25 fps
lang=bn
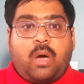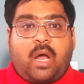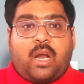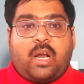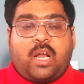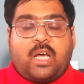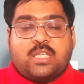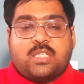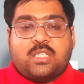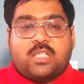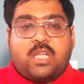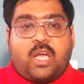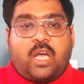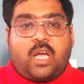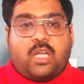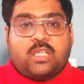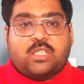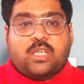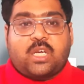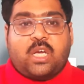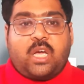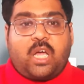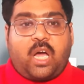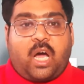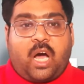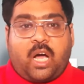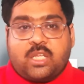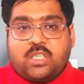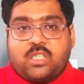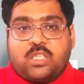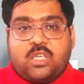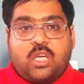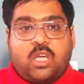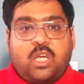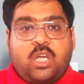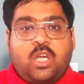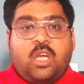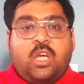রাস্তায় আজকে
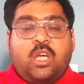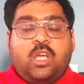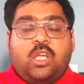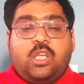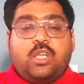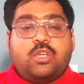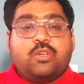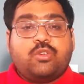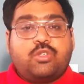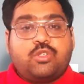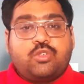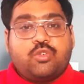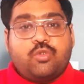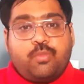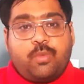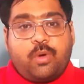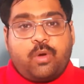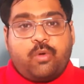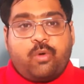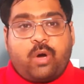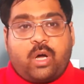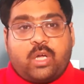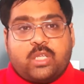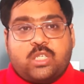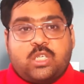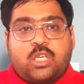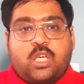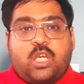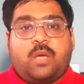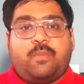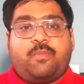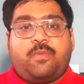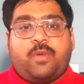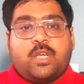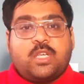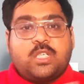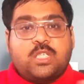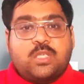আছে ইউটিউবেও আছে
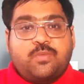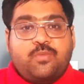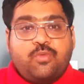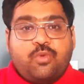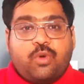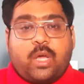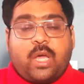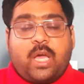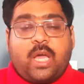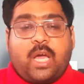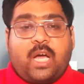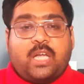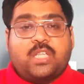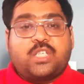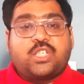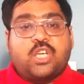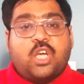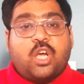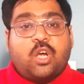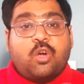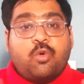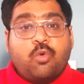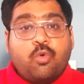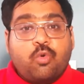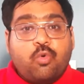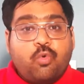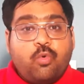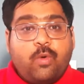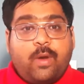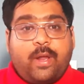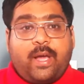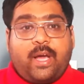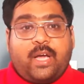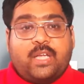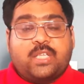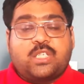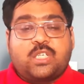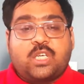ফেসবুকে আছে গুগলে
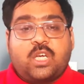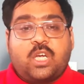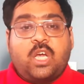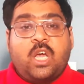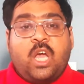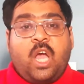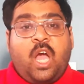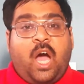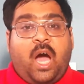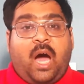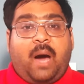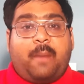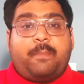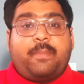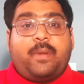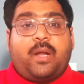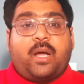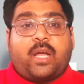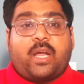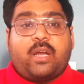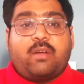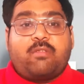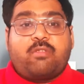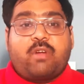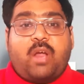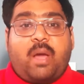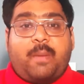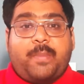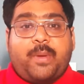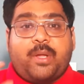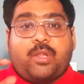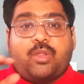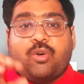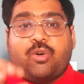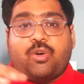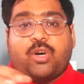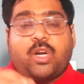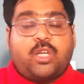আছে আপনাকে ট্র্যাপে
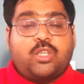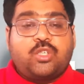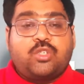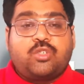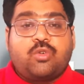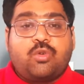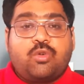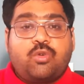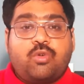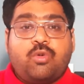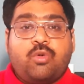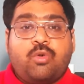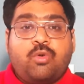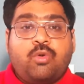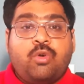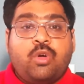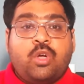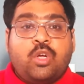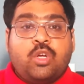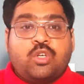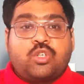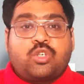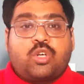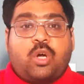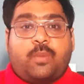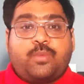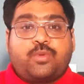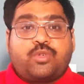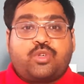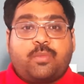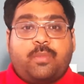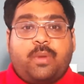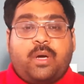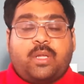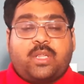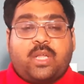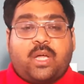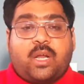ধরার জন্য সব
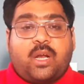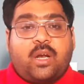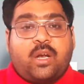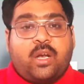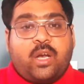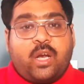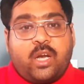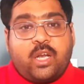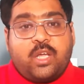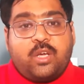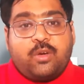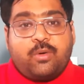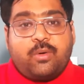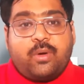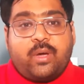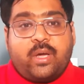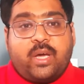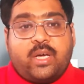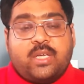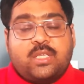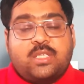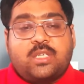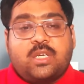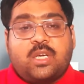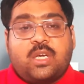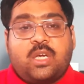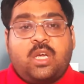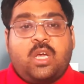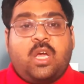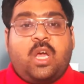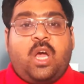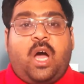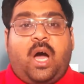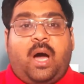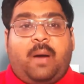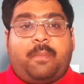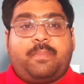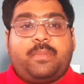সময় তারা রেডি হয়ে আছে
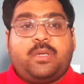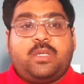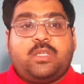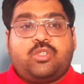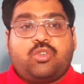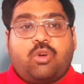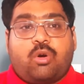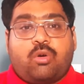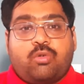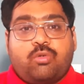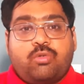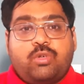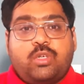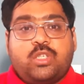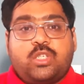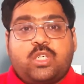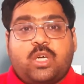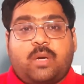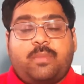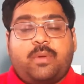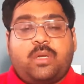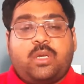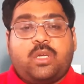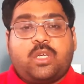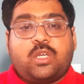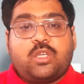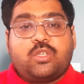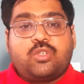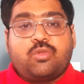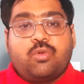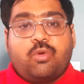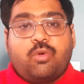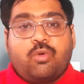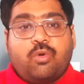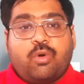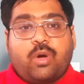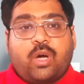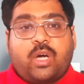আপনি যখনই যাবেন কিছু
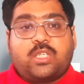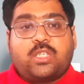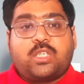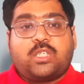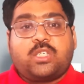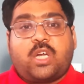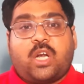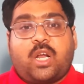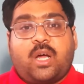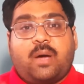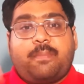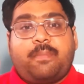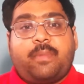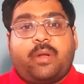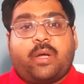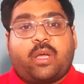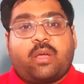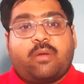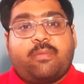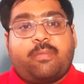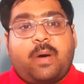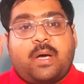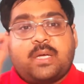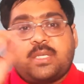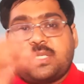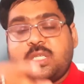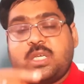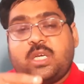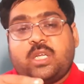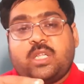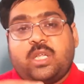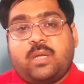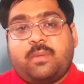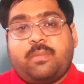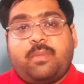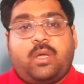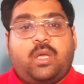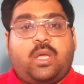লোক আছে যারা আপনাকে ফাঁসিয়ে
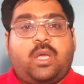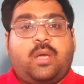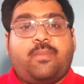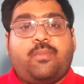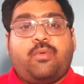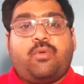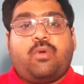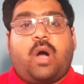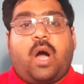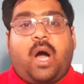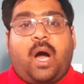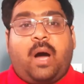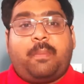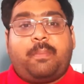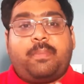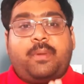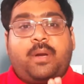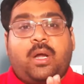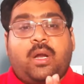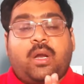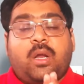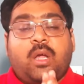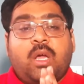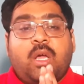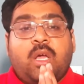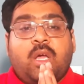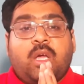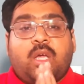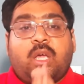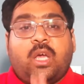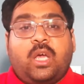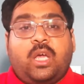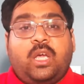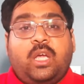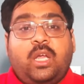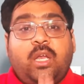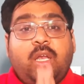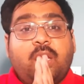দেবে এবং আপনাকে
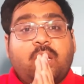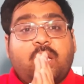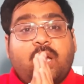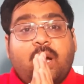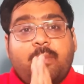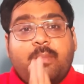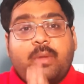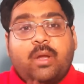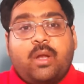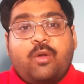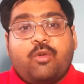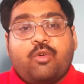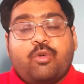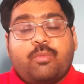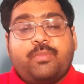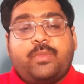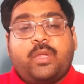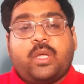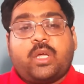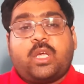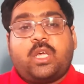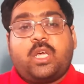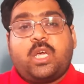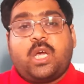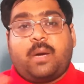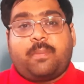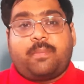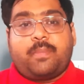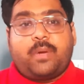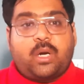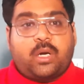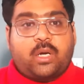ইনকামের লোভ দেখিয়ে আপনার